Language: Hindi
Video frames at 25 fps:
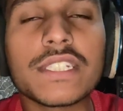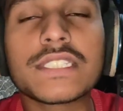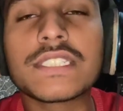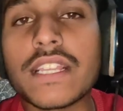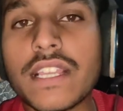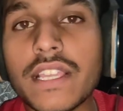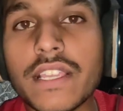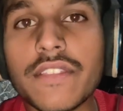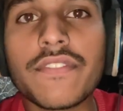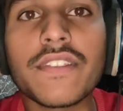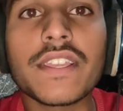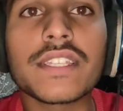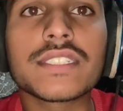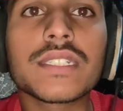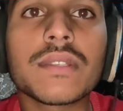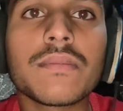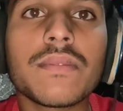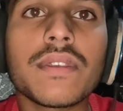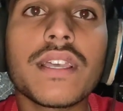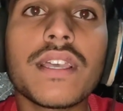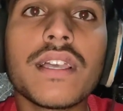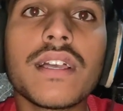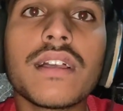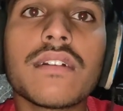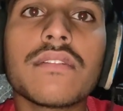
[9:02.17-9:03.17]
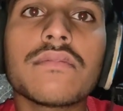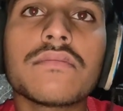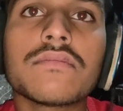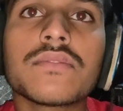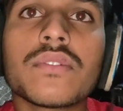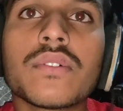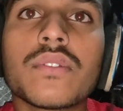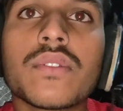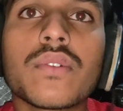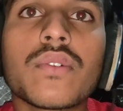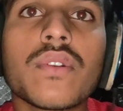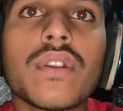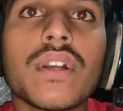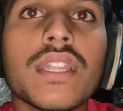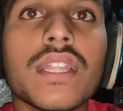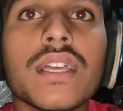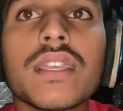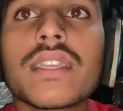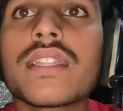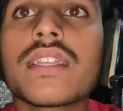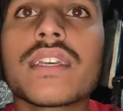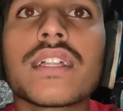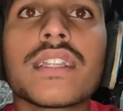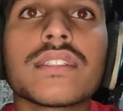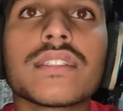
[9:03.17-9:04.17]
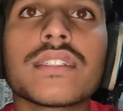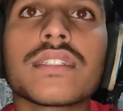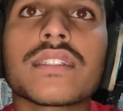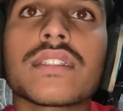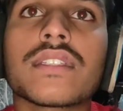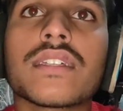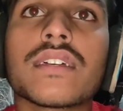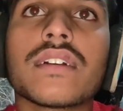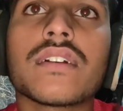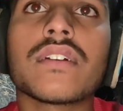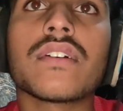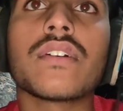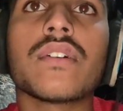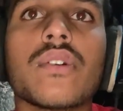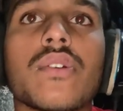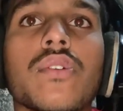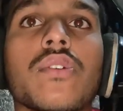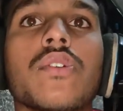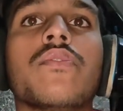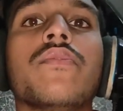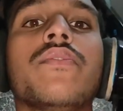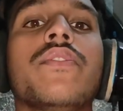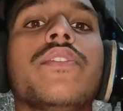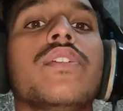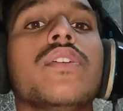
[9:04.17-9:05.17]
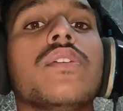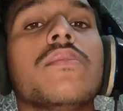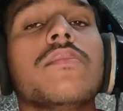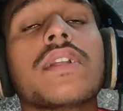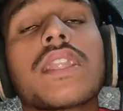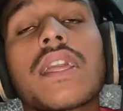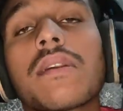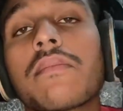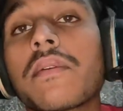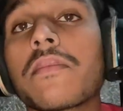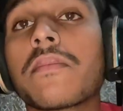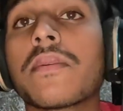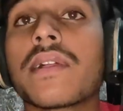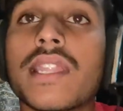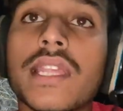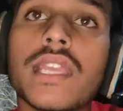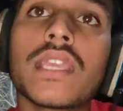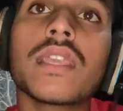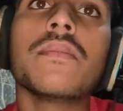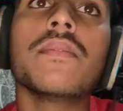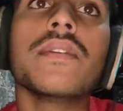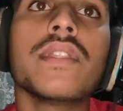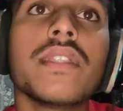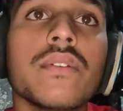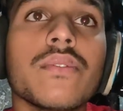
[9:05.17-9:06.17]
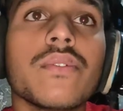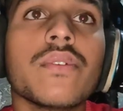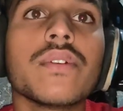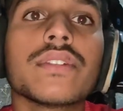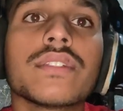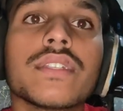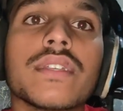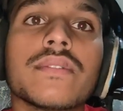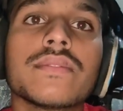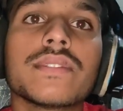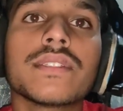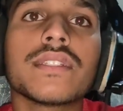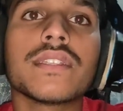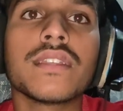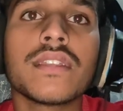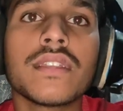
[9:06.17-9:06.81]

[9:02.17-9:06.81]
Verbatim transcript: इस इफेक्ट से मैं दोनों को अलग नहीं कर सकता और वीडियो बना बनेगी भी नहीं वो हिसाब